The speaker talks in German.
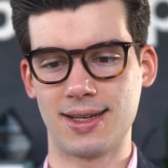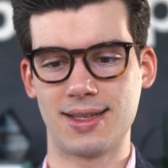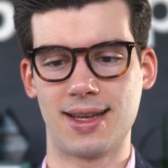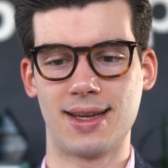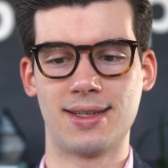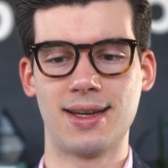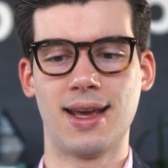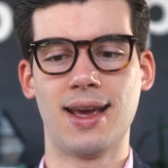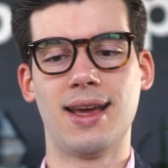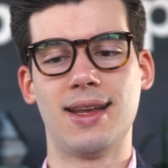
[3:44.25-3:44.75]
Das
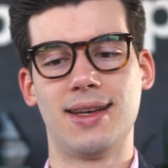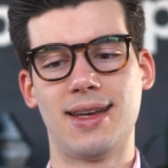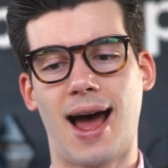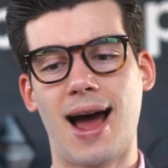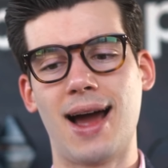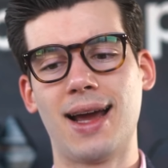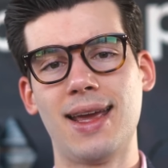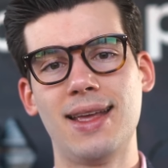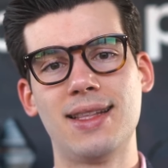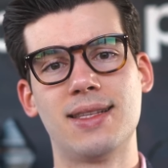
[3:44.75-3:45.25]
heißt,
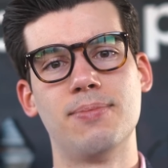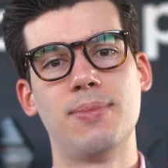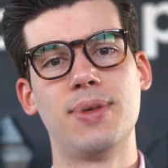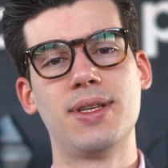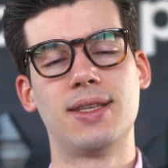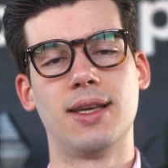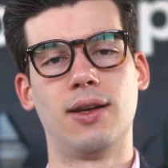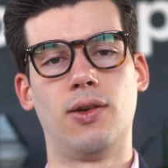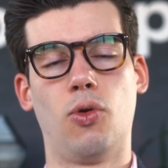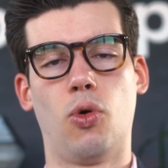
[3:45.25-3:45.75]
da geht es ein
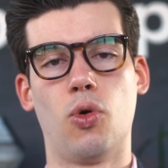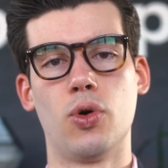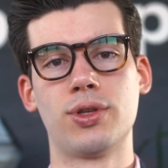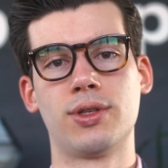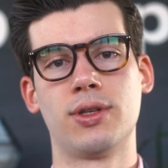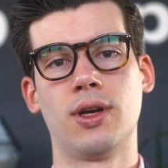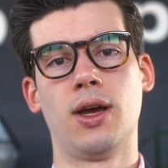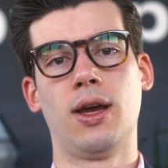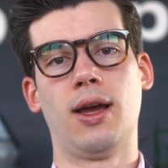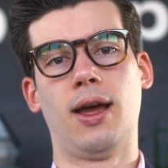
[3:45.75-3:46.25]
bisschen
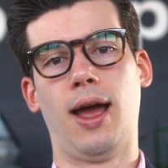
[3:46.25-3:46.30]
los.